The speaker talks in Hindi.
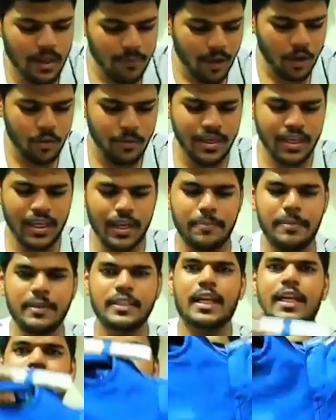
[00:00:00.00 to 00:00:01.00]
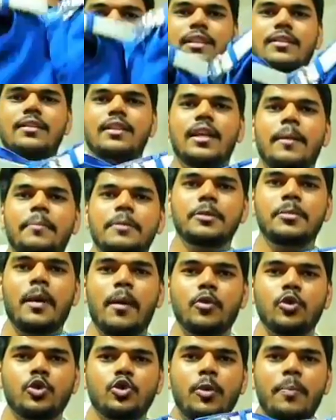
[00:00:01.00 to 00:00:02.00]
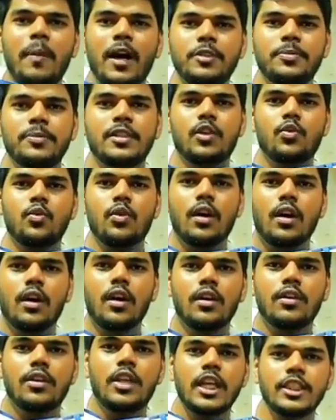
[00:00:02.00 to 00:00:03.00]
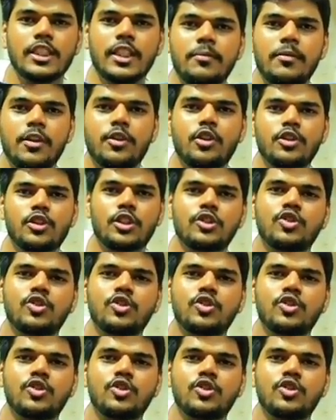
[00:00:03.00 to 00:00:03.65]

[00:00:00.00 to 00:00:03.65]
ये मानो मैं ये पीस है ये ये पीस मैं आपको दो सौ पाँच में दे दूंगा यही सेम डिटो